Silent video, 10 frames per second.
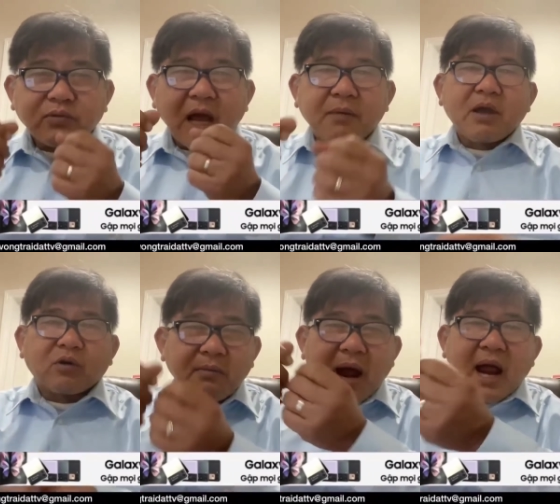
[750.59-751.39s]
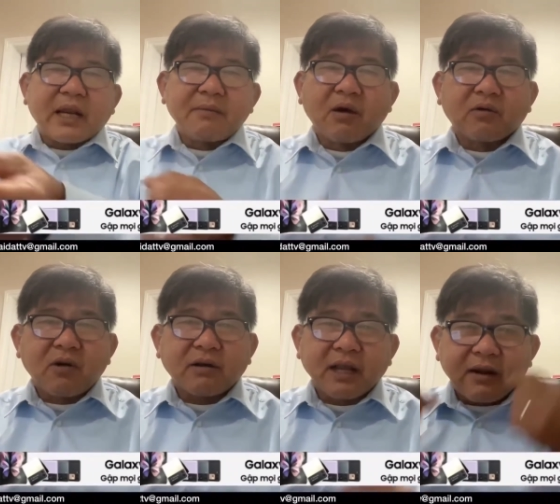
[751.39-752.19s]
ông đại biểu đó bà đại
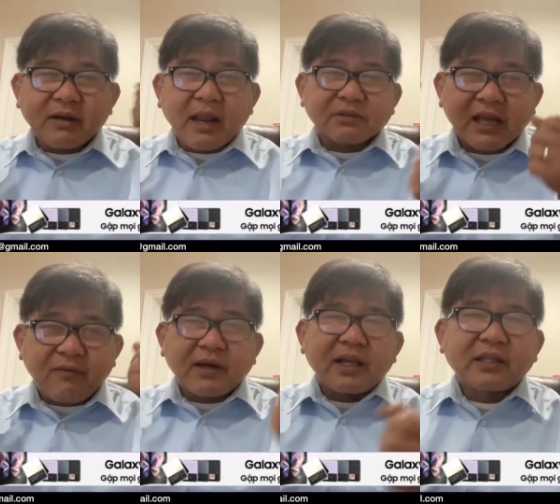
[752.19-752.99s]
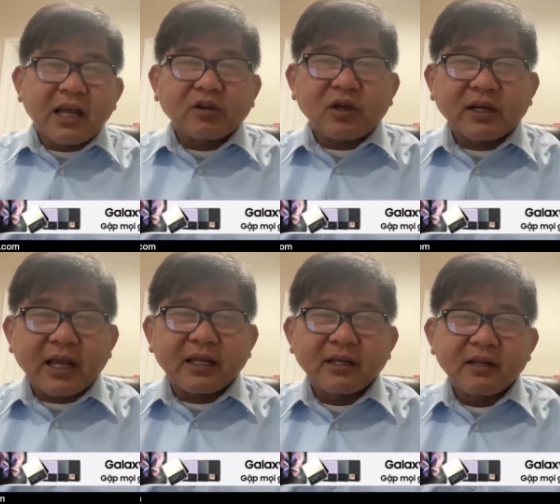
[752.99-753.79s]
biểu đó để làm sao mà lên tiếng cái
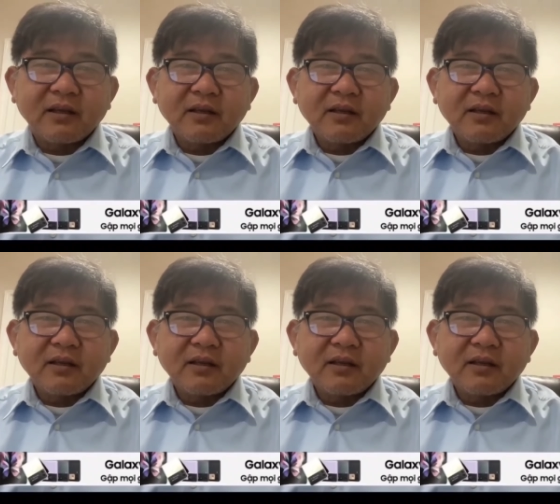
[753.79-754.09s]
chuyện này